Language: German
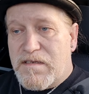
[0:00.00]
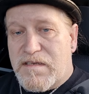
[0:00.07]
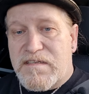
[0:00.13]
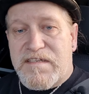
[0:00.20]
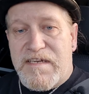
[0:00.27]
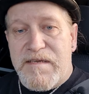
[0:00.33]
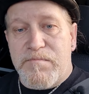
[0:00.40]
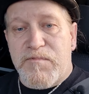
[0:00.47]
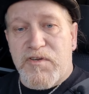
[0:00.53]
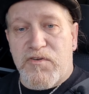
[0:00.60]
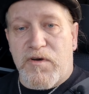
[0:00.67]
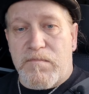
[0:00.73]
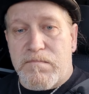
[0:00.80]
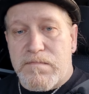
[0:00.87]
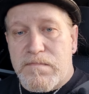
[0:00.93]
das Leben
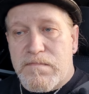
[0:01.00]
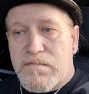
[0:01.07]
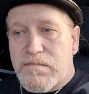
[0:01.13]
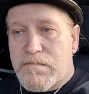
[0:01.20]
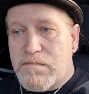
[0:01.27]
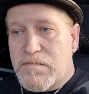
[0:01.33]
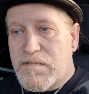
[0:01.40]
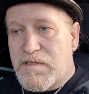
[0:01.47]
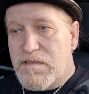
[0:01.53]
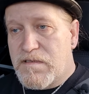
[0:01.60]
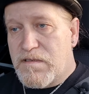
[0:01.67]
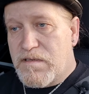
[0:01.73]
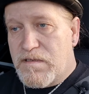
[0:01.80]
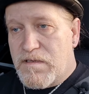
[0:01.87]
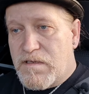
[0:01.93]
genommen,
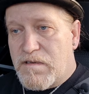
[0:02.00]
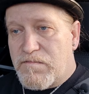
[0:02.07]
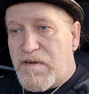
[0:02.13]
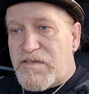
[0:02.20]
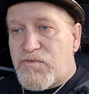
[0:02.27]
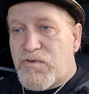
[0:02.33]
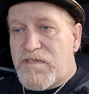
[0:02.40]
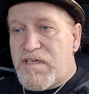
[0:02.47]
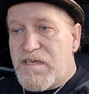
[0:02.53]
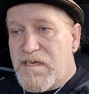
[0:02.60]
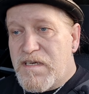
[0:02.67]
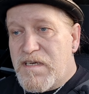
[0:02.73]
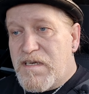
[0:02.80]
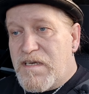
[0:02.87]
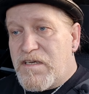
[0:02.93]
weil durch,
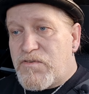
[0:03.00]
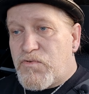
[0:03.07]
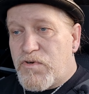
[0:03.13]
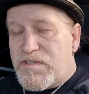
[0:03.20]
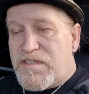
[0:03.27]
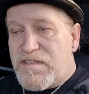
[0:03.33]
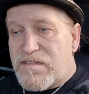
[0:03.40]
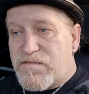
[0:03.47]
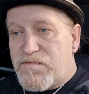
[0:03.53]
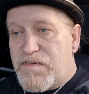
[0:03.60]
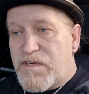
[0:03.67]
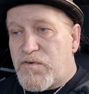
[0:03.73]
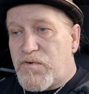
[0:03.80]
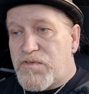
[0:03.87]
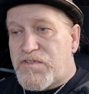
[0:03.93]
durch diesen
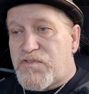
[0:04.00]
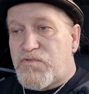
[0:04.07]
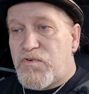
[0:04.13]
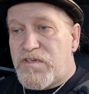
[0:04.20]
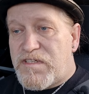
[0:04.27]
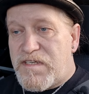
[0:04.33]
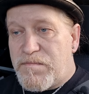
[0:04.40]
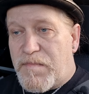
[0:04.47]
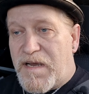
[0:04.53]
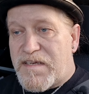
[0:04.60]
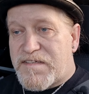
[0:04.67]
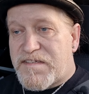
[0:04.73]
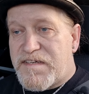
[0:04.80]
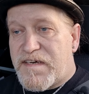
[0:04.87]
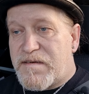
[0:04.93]
Virus, durch die
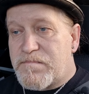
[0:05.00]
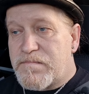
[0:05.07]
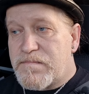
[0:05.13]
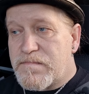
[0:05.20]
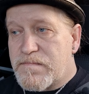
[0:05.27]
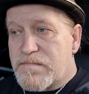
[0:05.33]
Maßnahmen